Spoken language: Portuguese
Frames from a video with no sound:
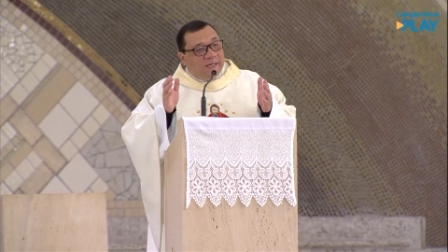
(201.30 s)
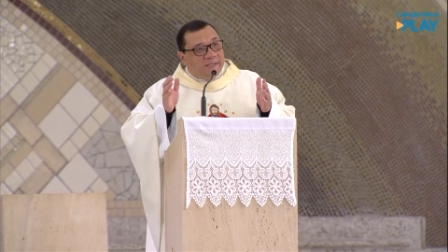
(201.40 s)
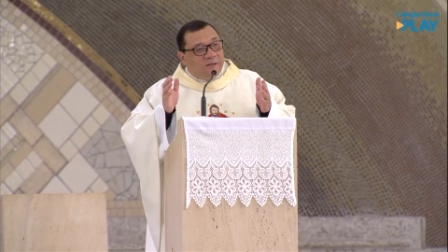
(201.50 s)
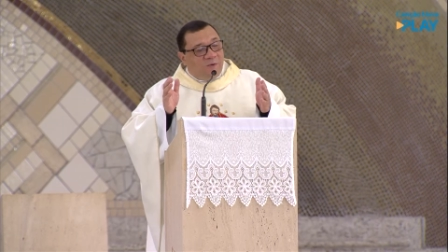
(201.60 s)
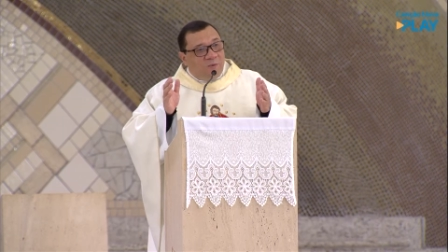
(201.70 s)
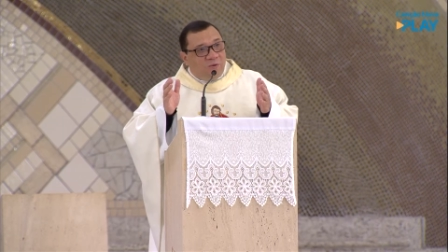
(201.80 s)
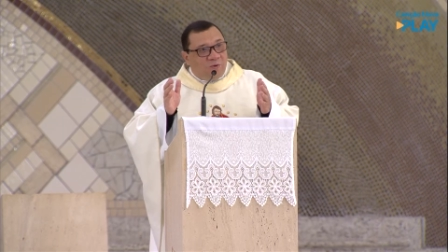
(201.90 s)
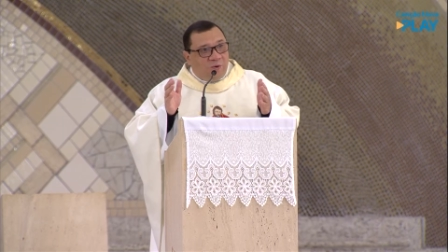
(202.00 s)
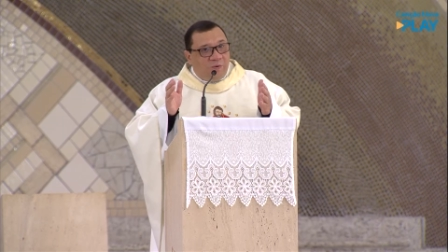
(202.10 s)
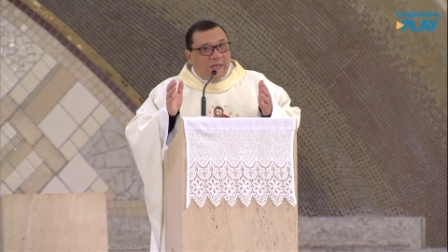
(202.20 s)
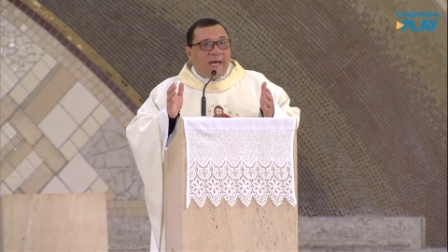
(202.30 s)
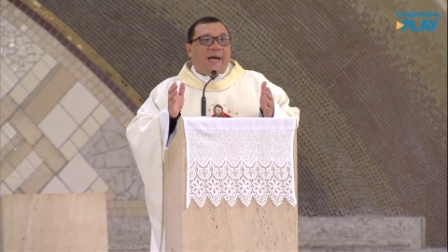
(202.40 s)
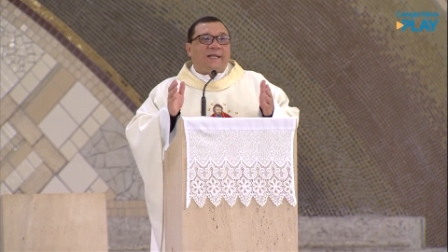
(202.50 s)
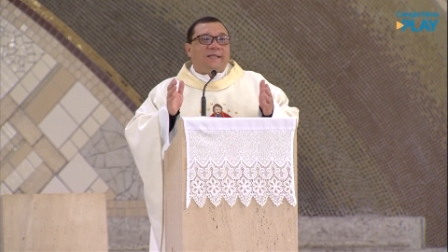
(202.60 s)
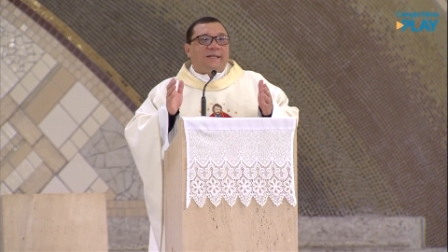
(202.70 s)
elas são muito
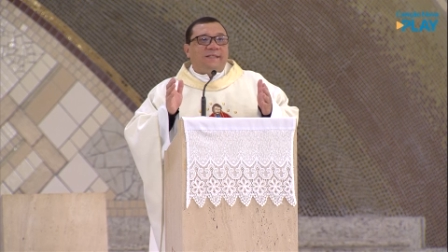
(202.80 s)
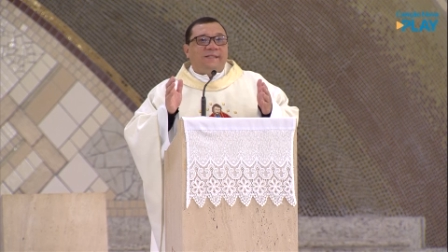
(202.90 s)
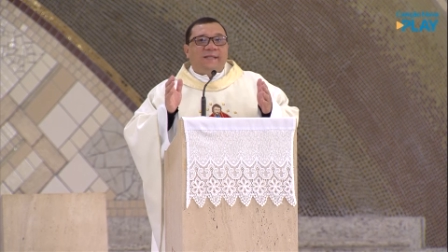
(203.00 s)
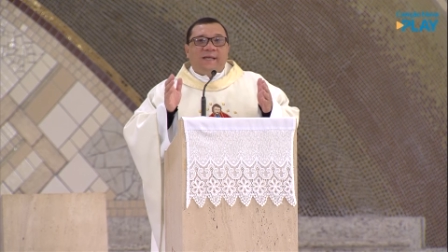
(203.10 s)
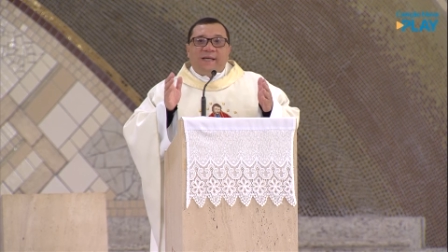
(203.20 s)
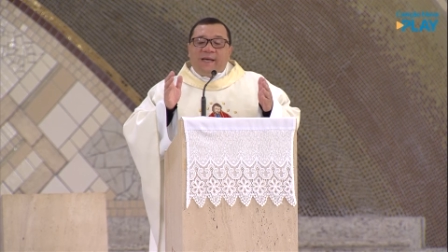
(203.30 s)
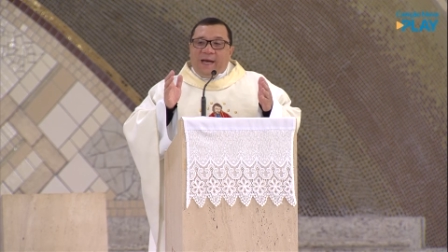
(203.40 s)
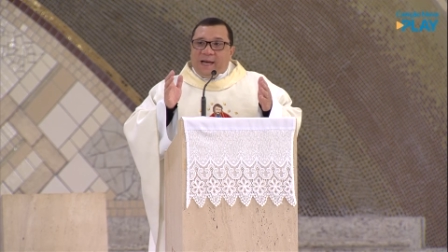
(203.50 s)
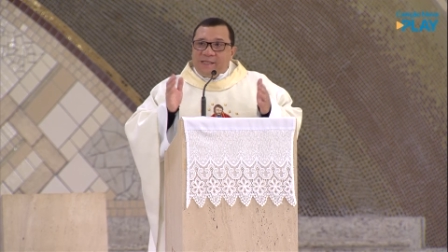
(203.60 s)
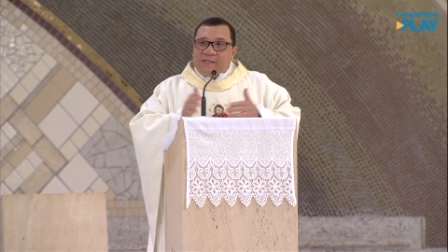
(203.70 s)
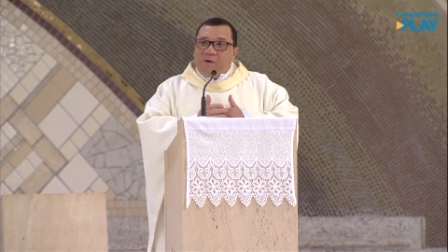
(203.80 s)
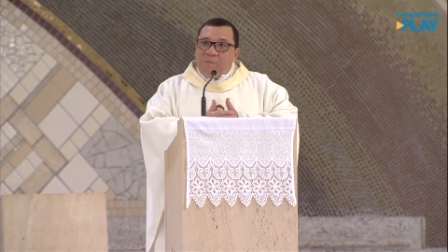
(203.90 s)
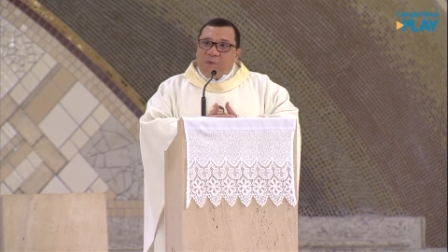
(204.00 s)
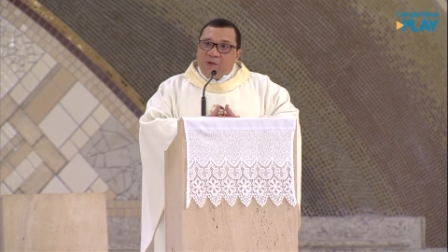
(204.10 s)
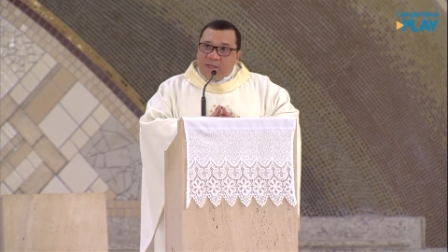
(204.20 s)
concretas, elas são
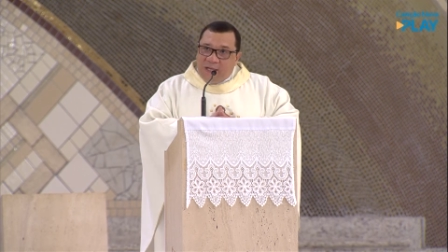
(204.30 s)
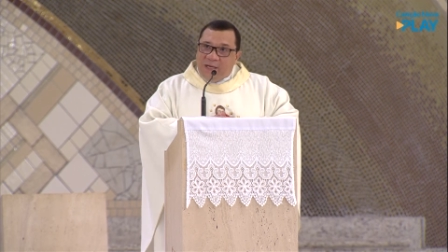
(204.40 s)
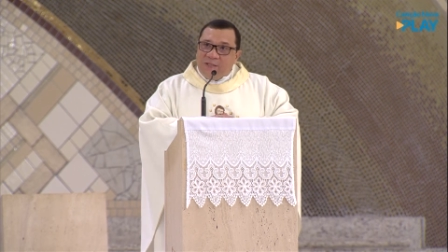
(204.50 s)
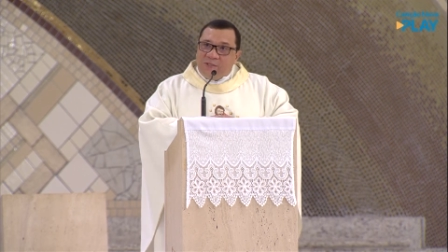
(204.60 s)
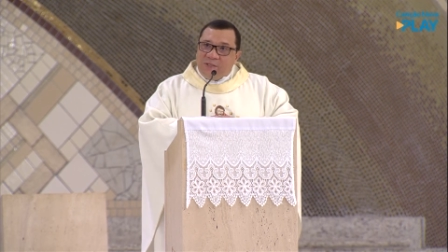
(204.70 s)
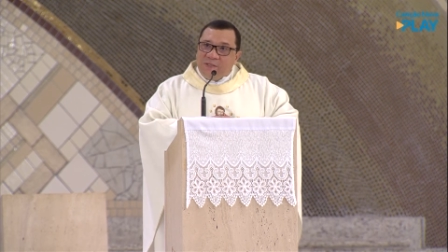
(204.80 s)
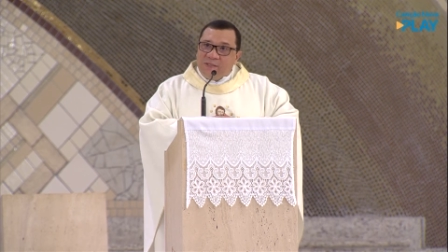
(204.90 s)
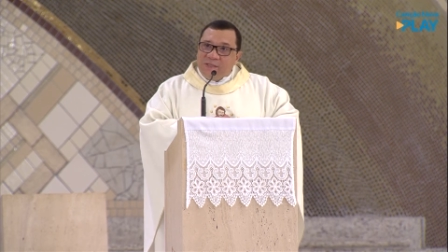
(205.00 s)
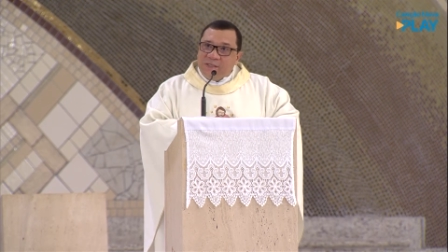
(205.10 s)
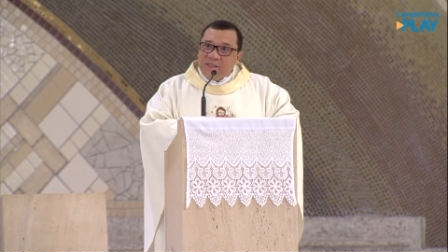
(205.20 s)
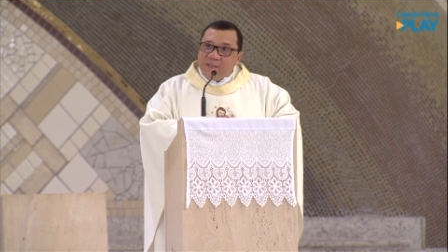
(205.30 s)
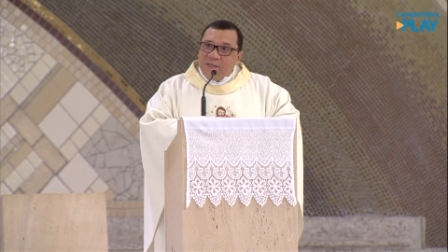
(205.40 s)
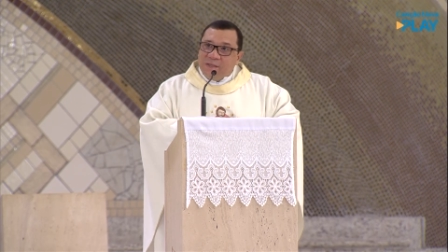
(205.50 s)
importantes.